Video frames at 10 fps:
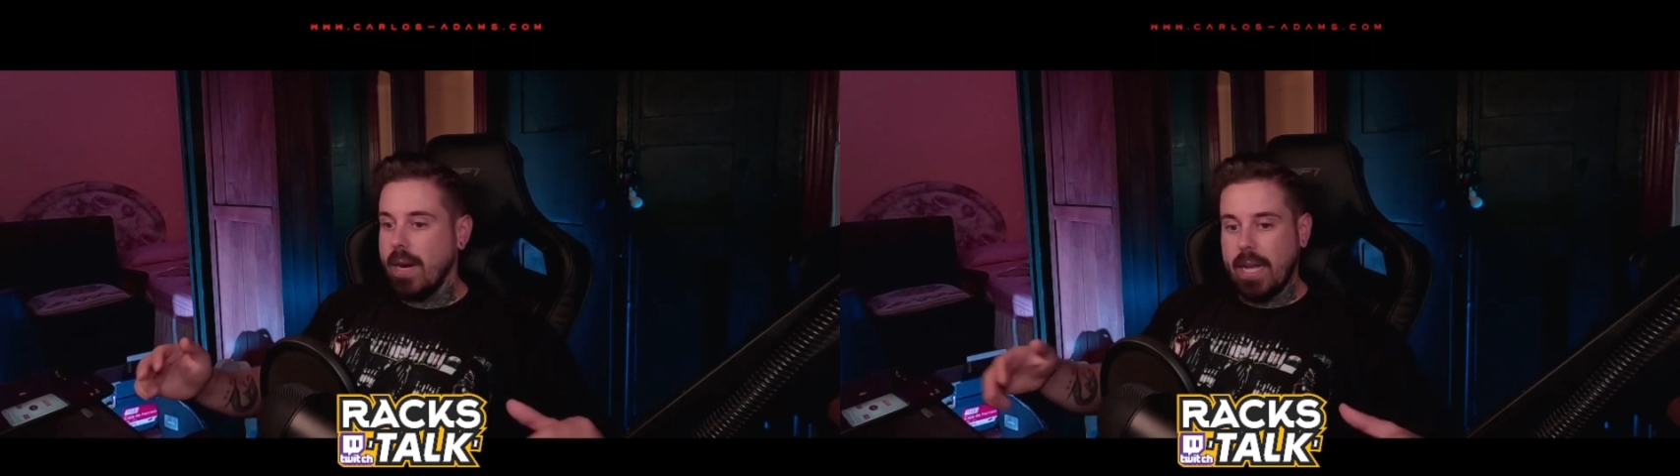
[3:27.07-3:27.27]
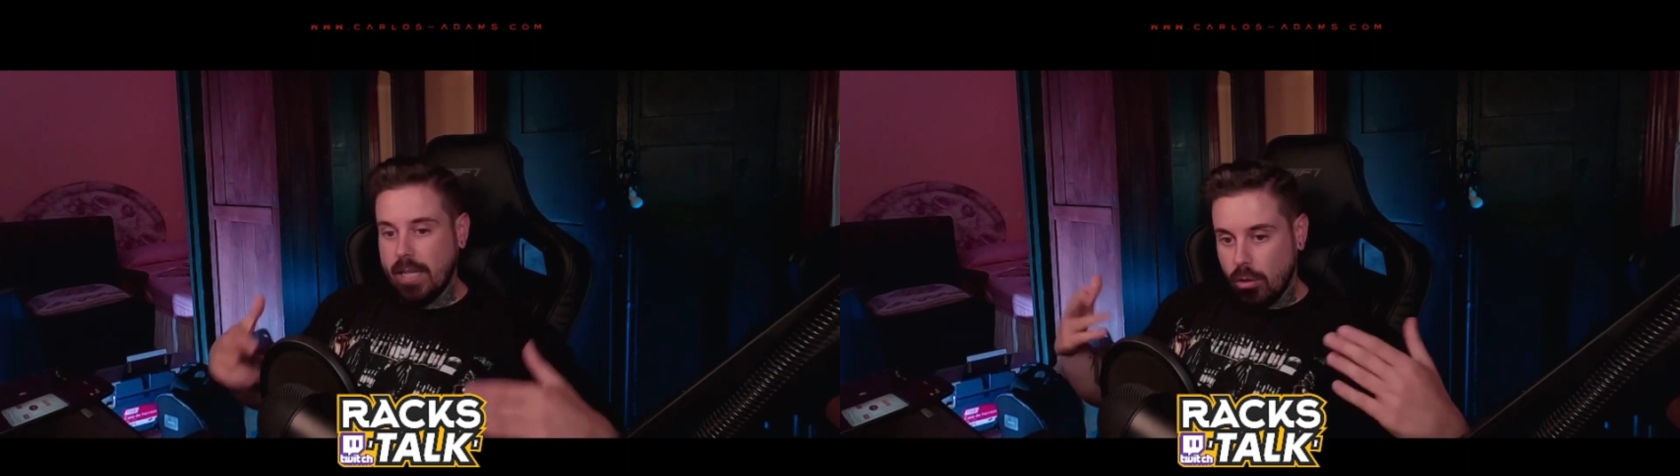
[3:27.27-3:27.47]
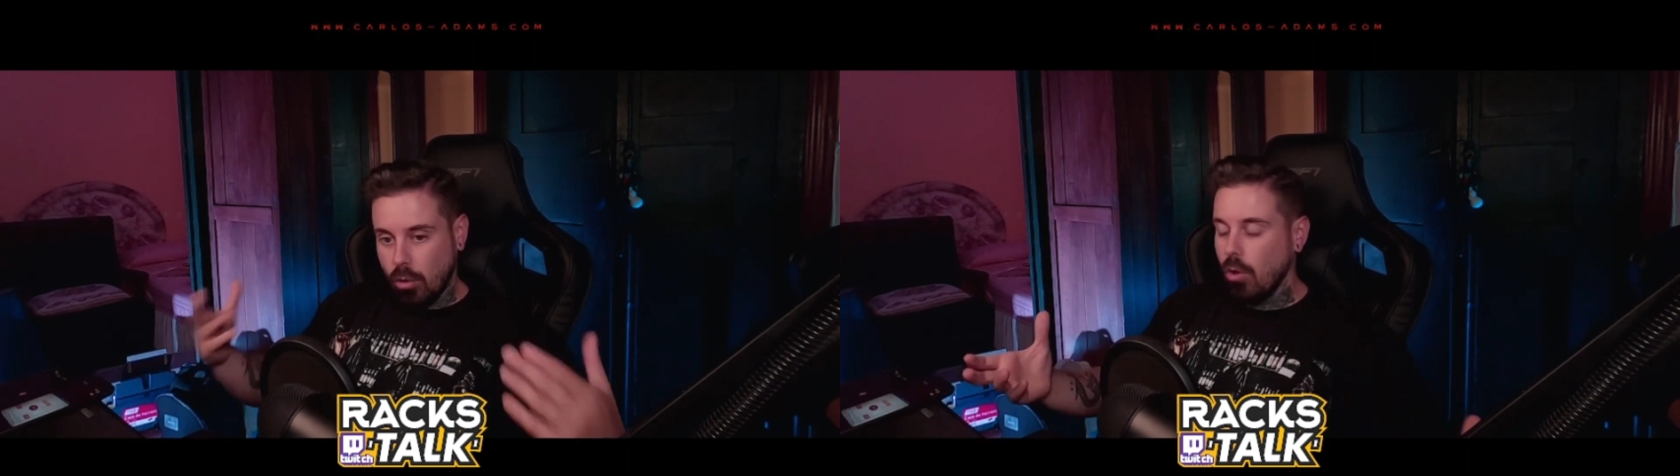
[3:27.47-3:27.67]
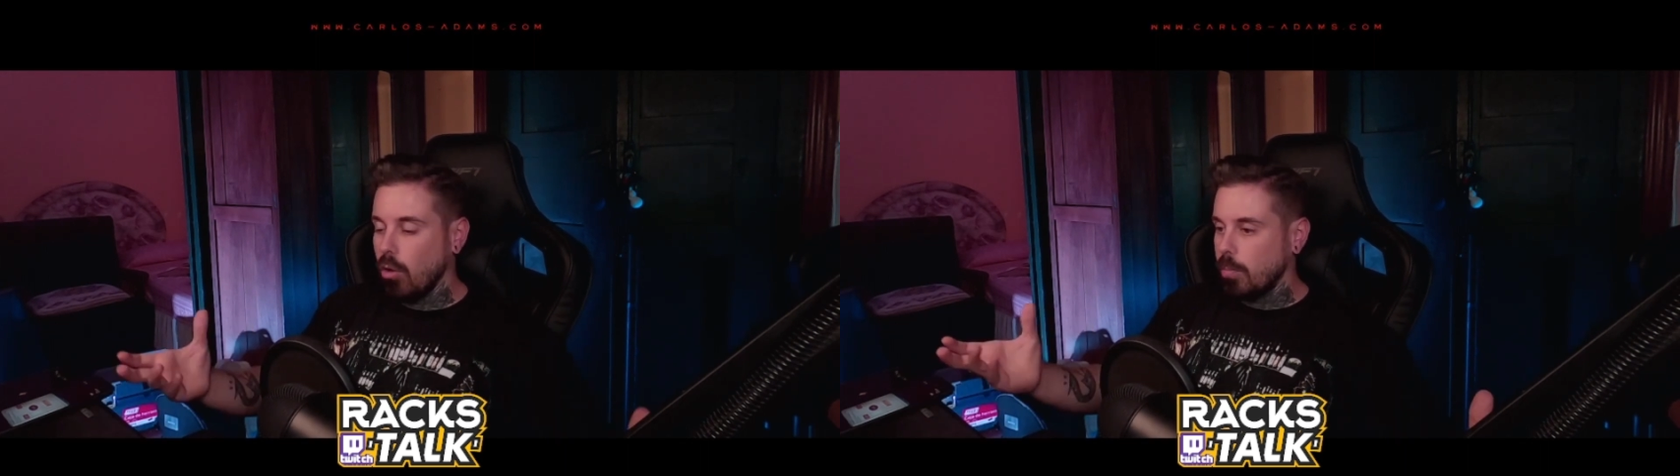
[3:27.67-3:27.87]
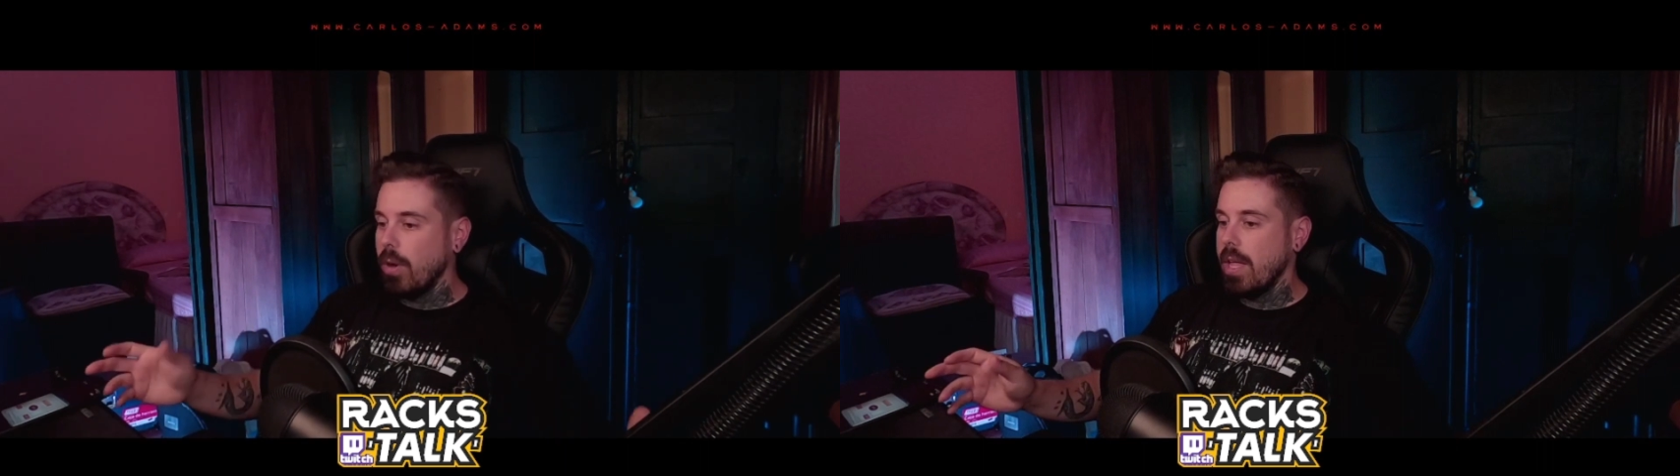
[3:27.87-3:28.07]
para que
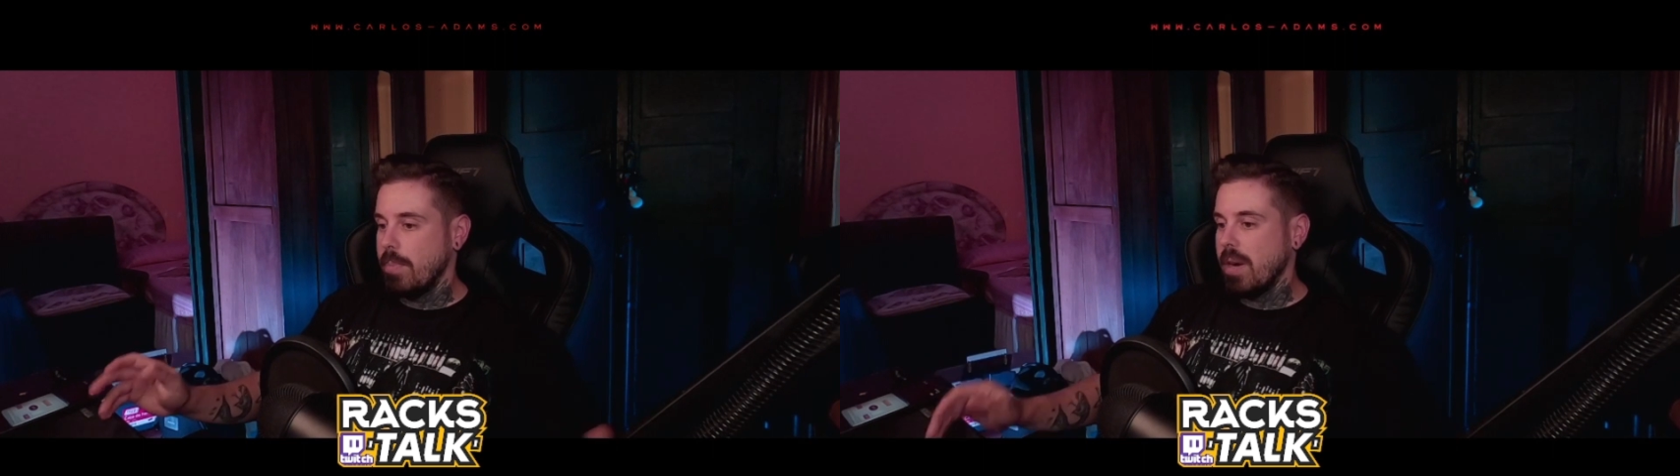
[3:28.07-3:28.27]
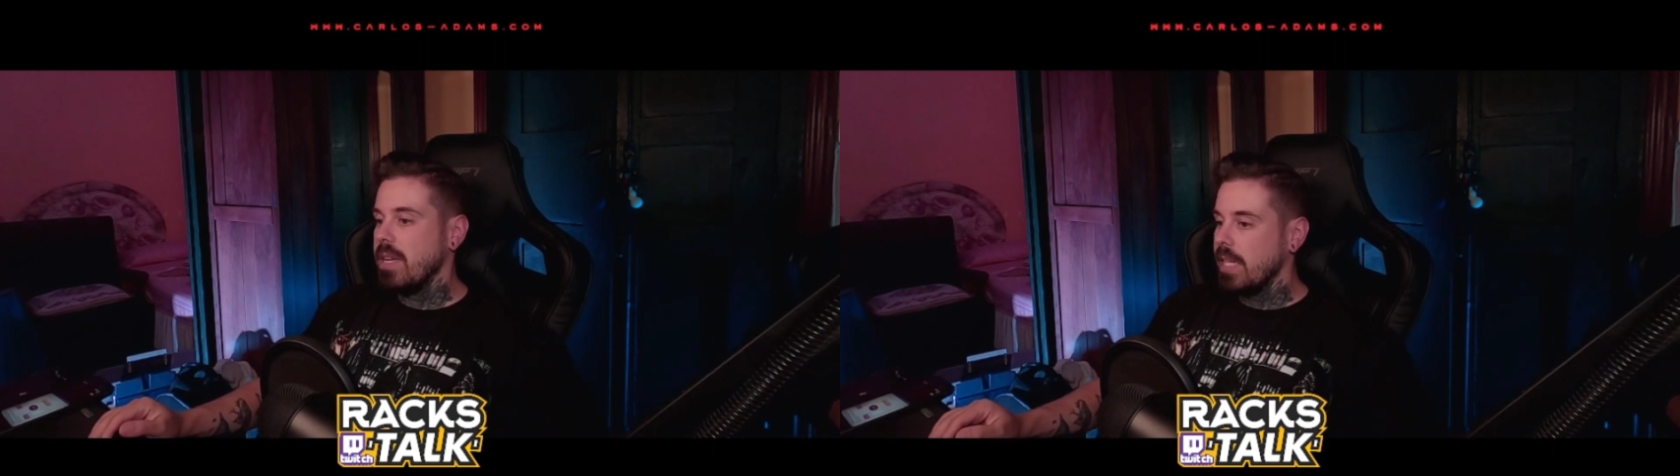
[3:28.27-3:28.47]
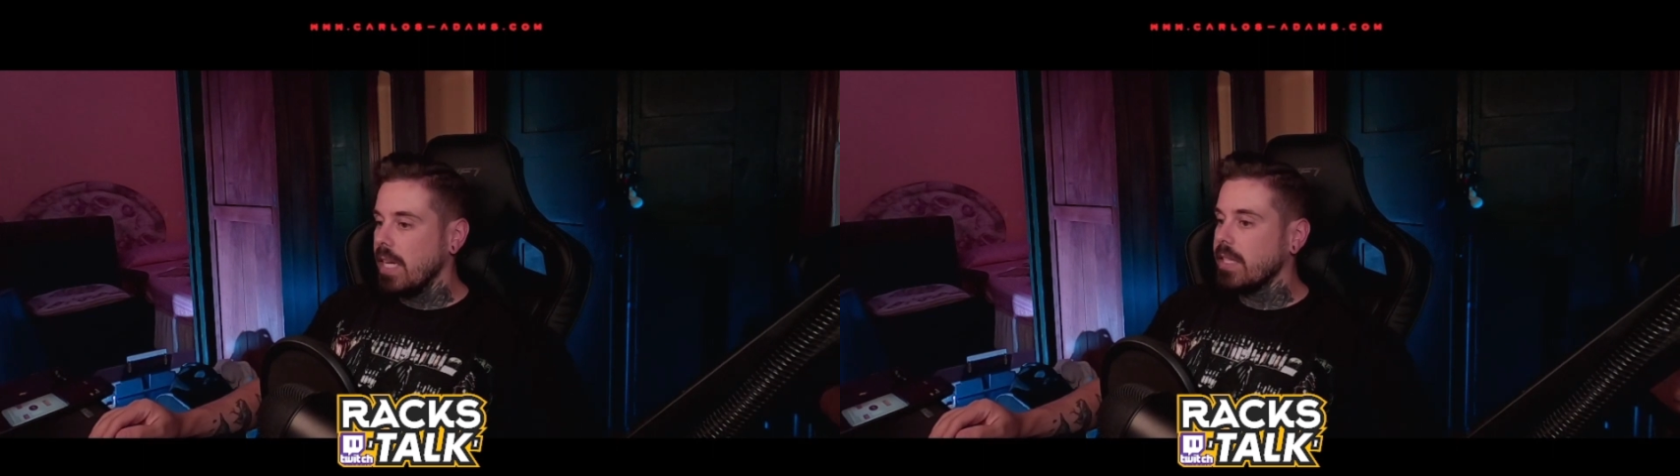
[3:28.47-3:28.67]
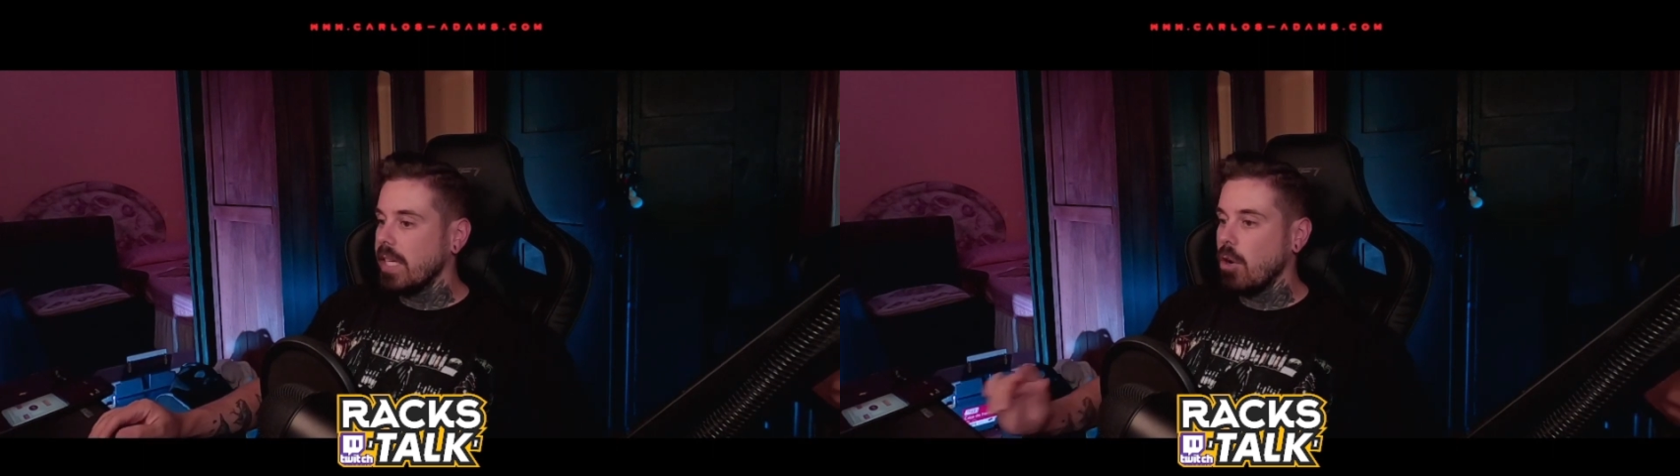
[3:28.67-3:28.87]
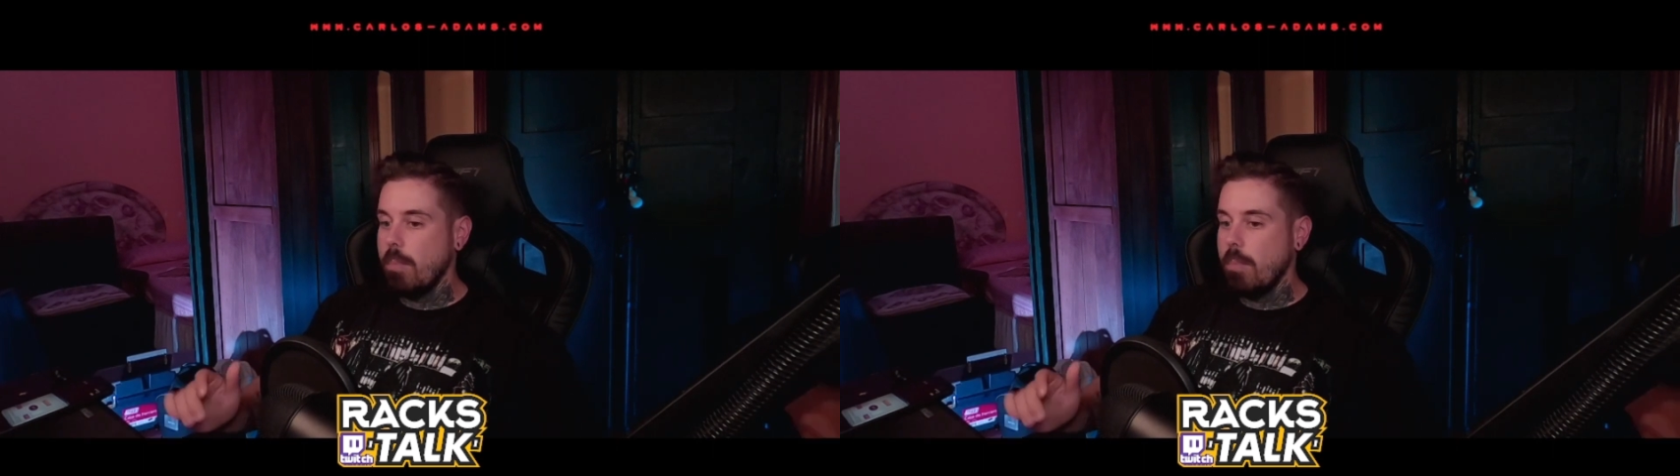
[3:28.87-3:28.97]
todos puedan permitirse